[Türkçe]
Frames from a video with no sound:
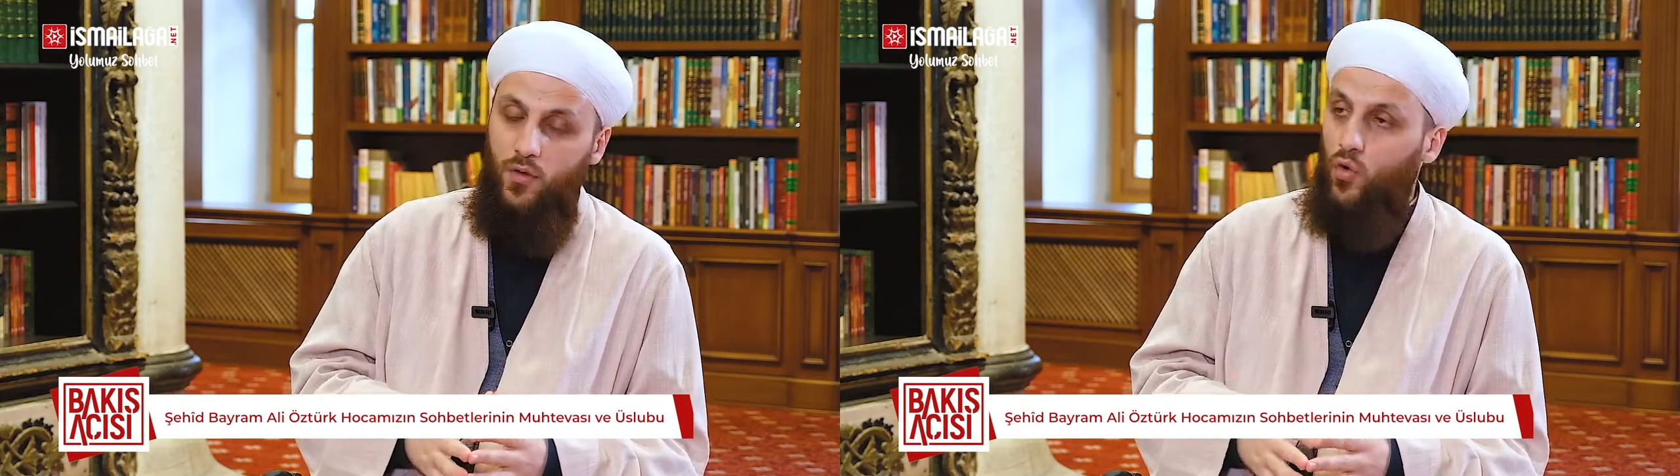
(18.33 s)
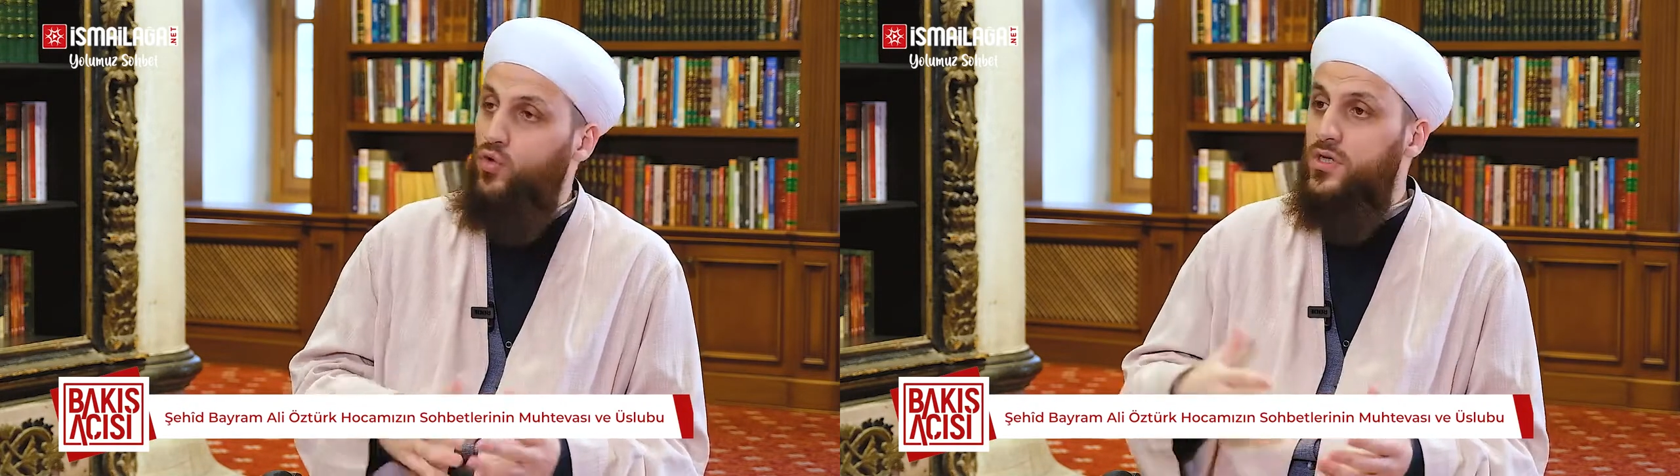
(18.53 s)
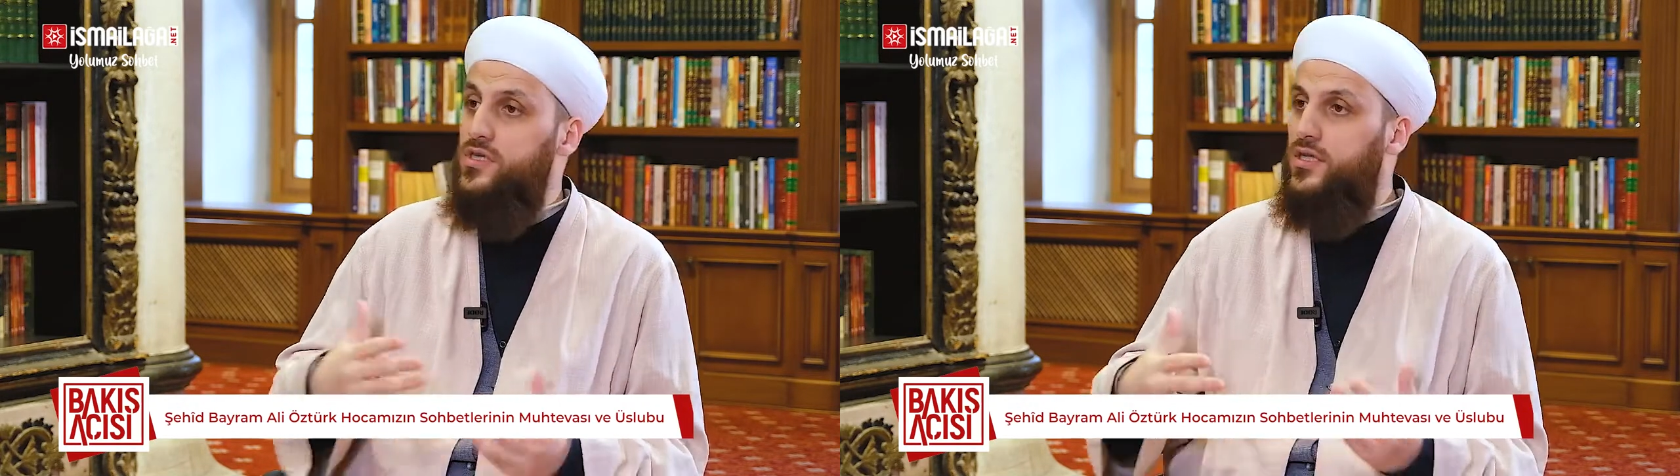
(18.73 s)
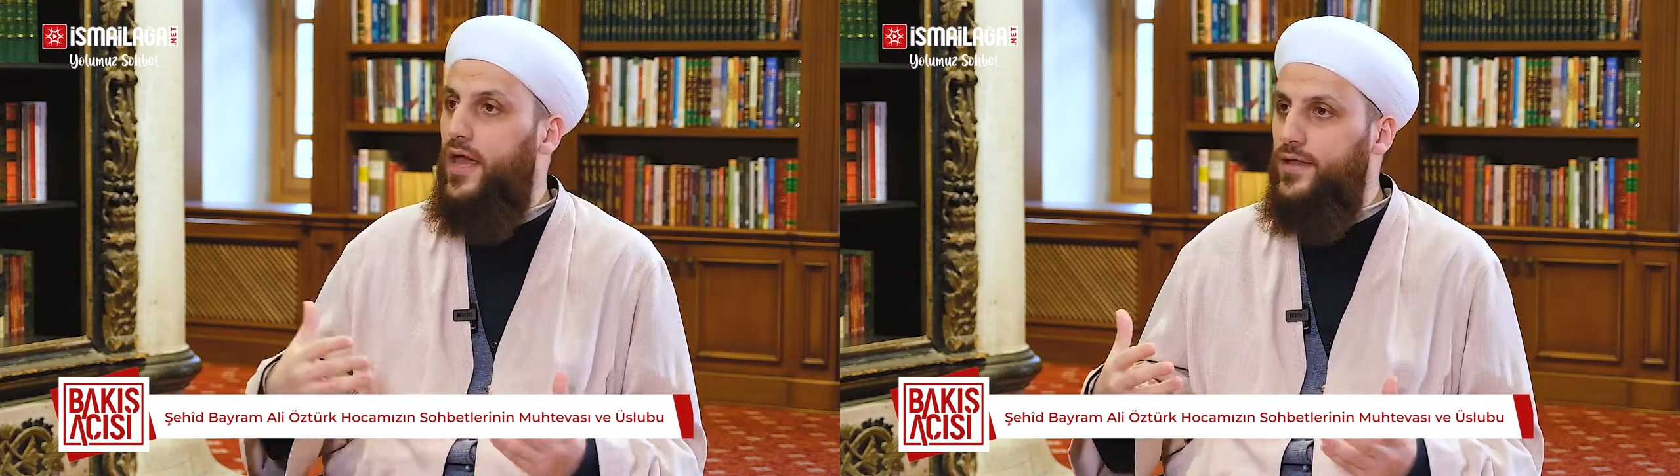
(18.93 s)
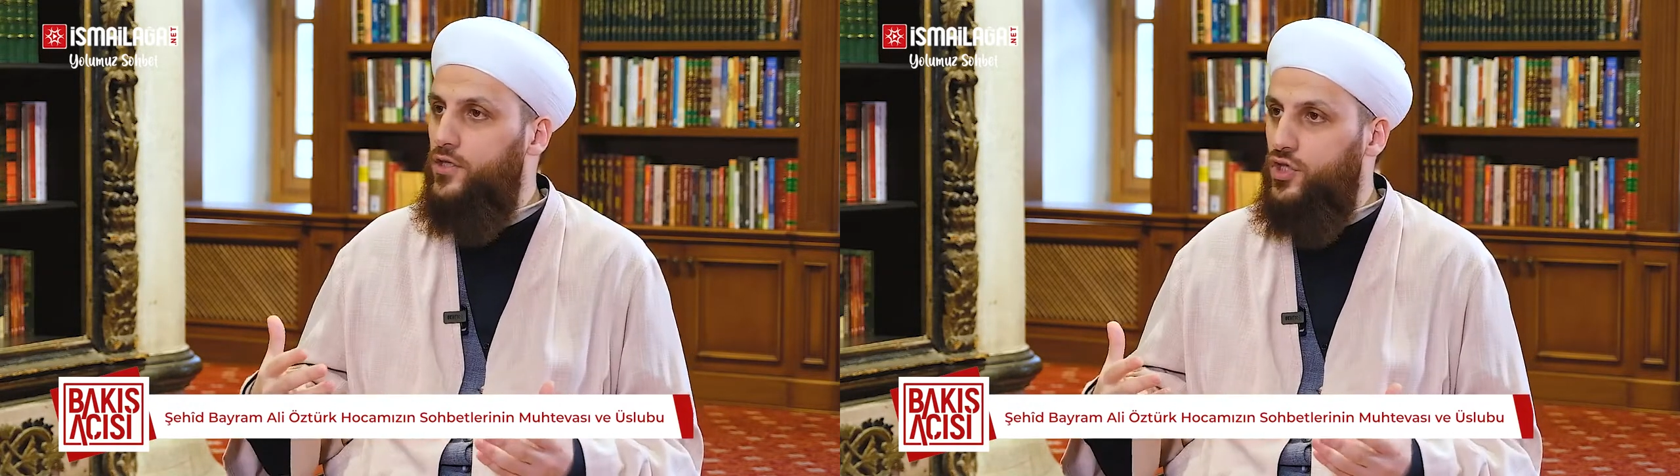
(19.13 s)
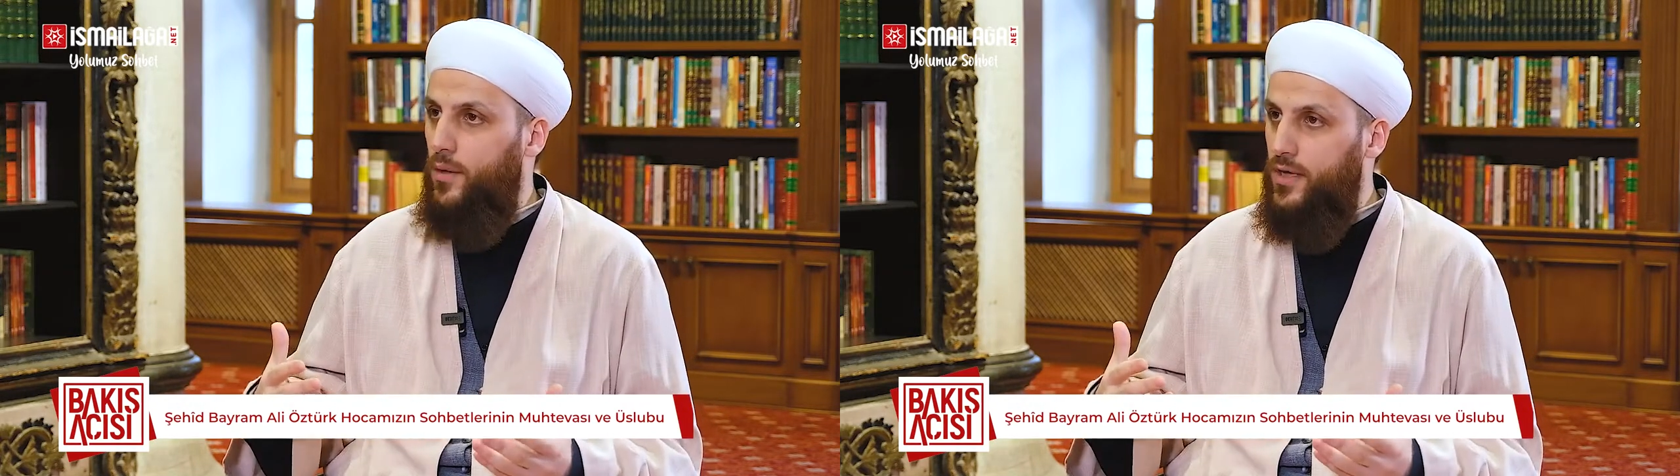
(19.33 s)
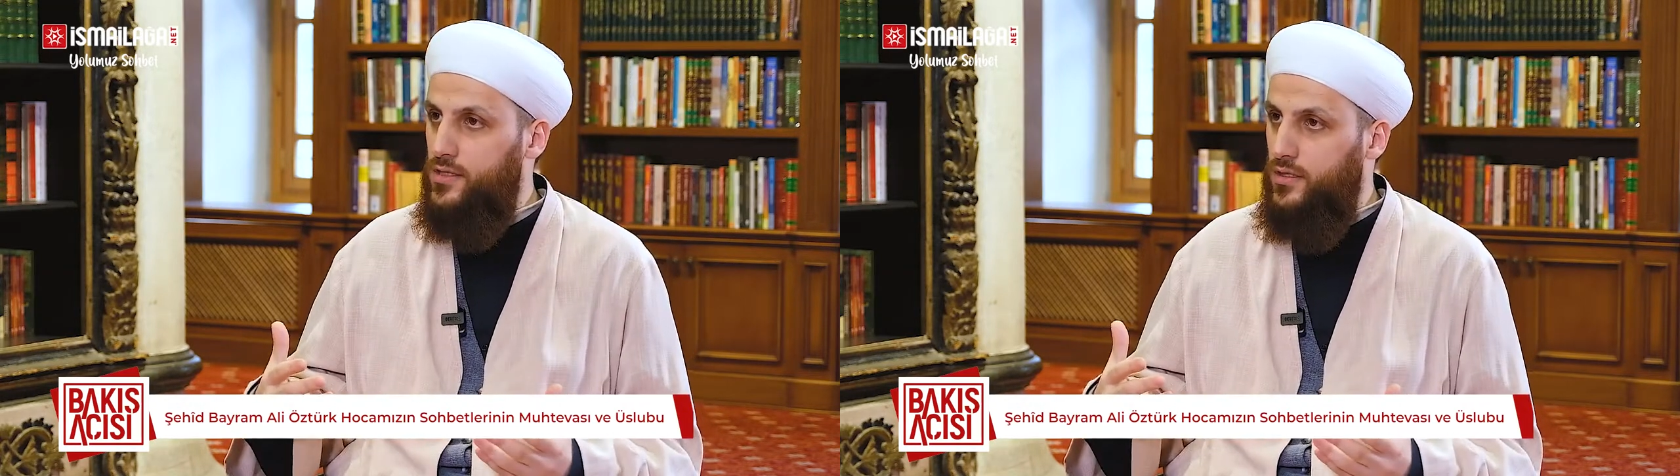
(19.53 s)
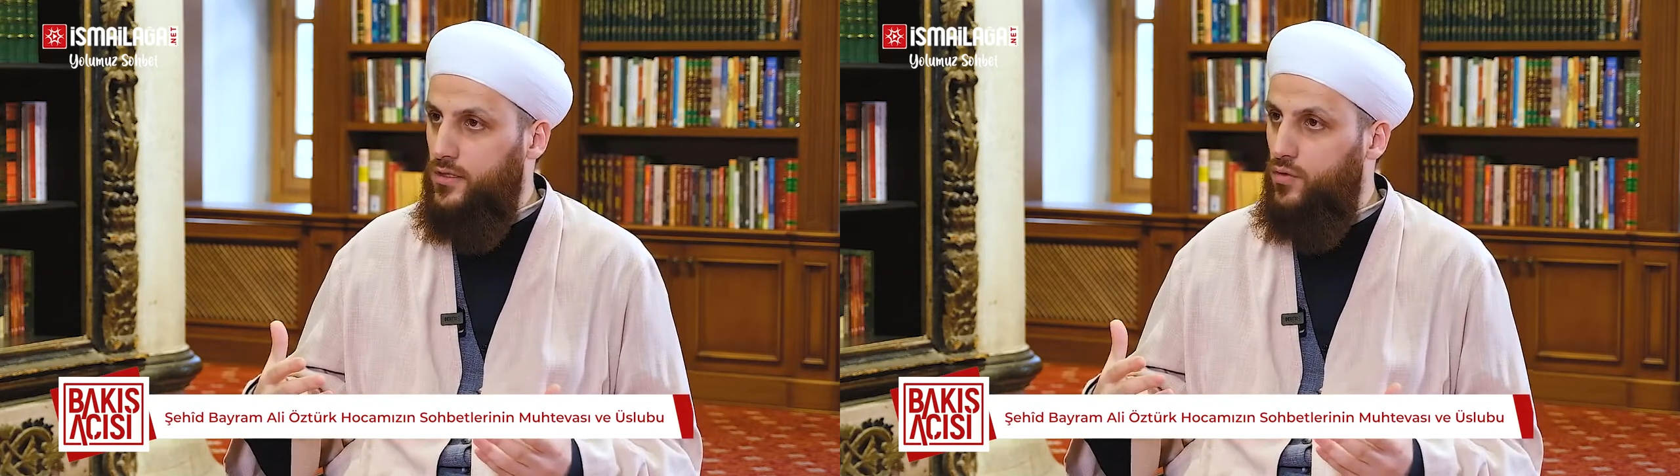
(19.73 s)
Onun hızına
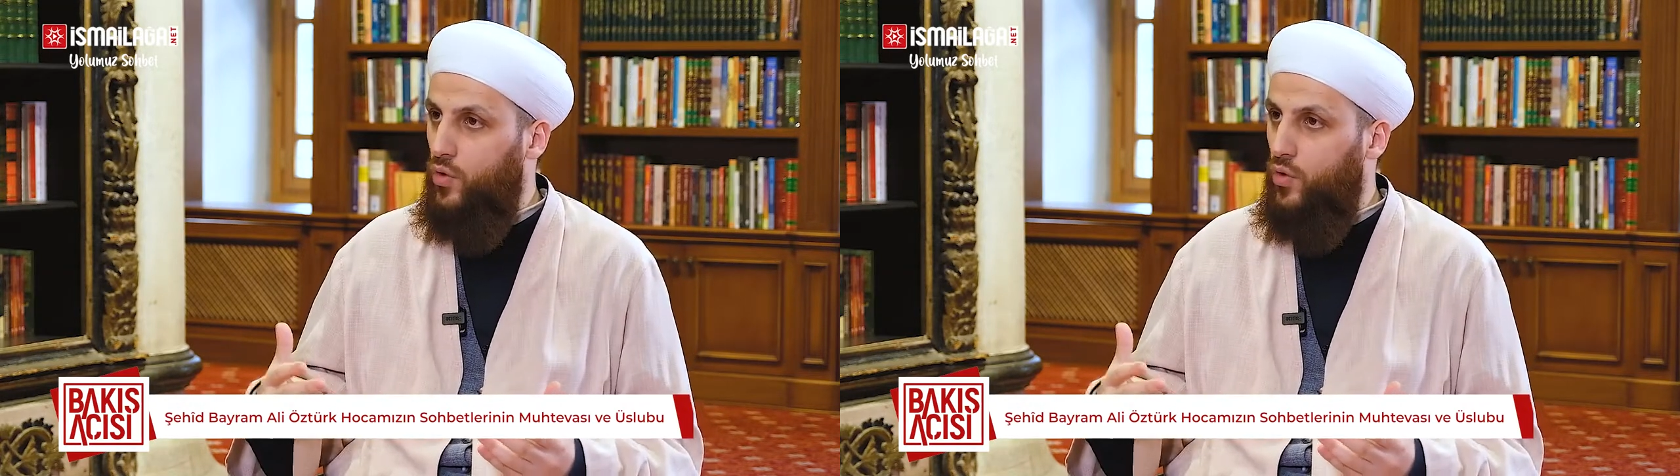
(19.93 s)
yetişemezdik.